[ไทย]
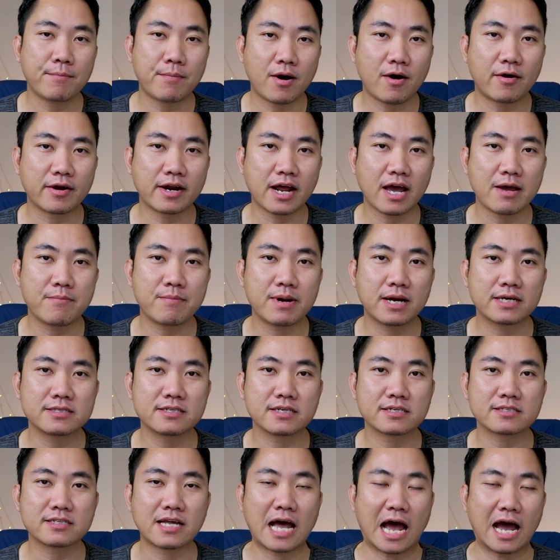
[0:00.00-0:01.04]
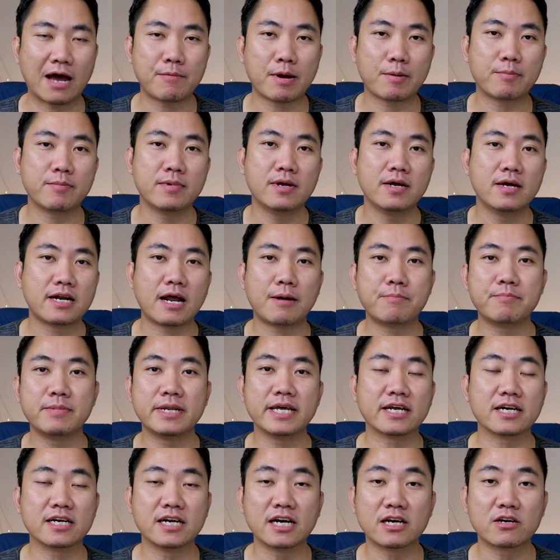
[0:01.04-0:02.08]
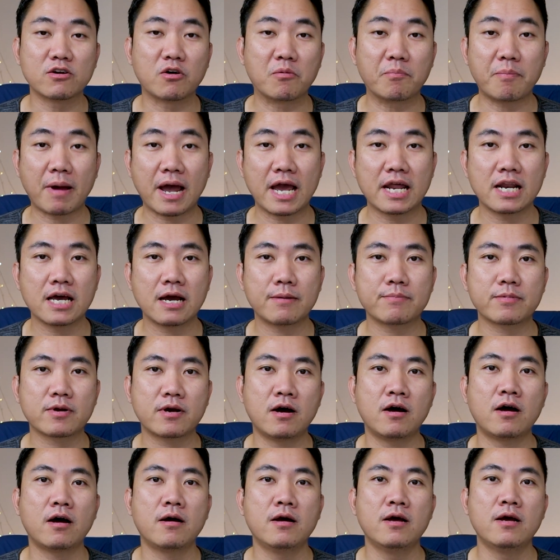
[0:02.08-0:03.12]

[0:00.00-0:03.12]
พอได้มาศึกษาแบบดำดิ่งลึกลงไปนะครับ ก็